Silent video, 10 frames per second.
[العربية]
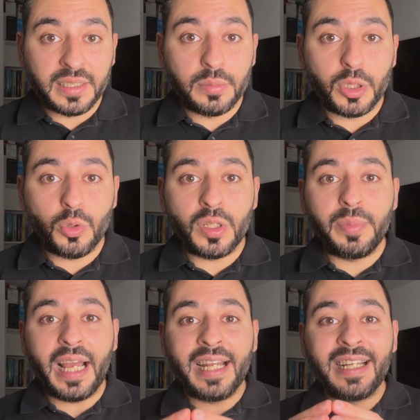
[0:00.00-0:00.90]
المرور
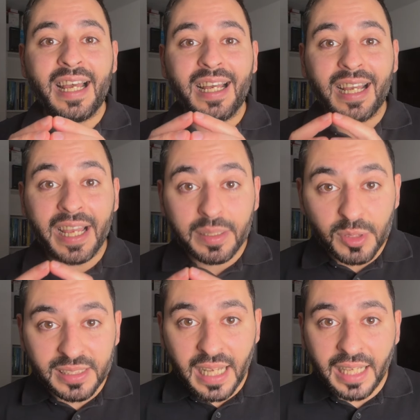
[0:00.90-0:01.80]
بأنها غير
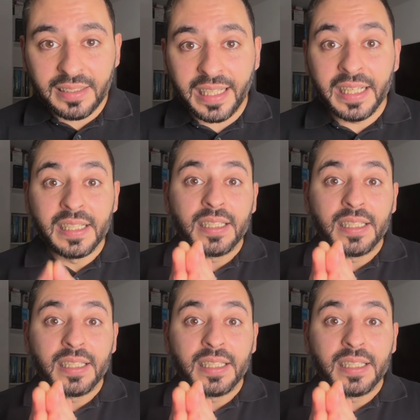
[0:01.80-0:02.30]
مستعدة